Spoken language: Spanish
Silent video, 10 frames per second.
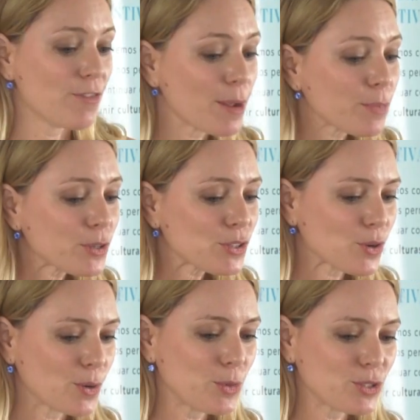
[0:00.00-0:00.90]
Volvemos
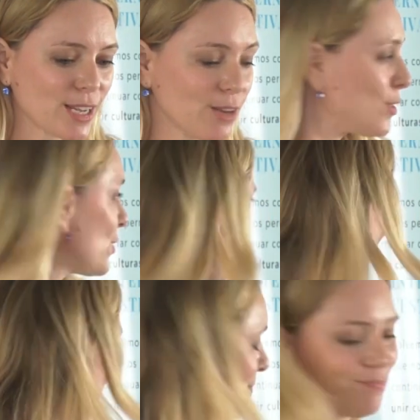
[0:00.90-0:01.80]
con mucha
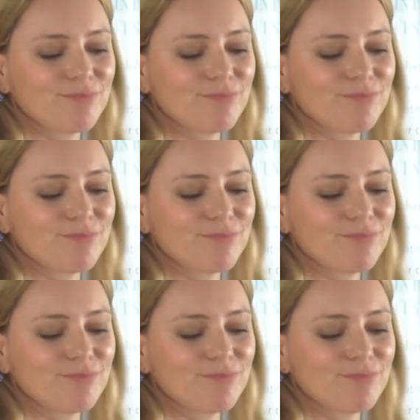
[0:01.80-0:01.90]
ilusión